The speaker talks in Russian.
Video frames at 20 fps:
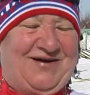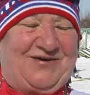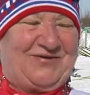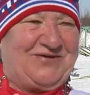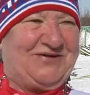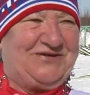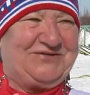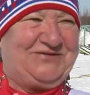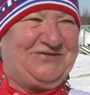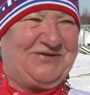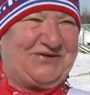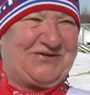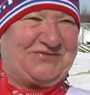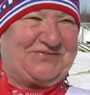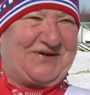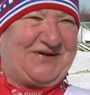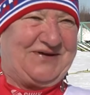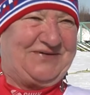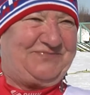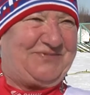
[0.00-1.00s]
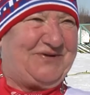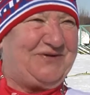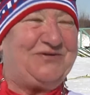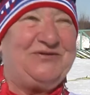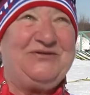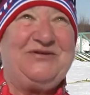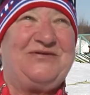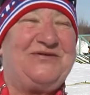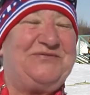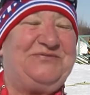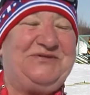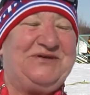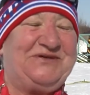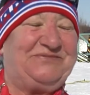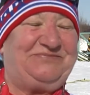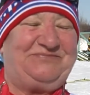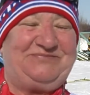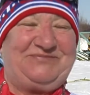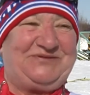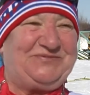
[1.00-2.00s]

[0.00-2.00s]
Ой, здорово. Погода вообще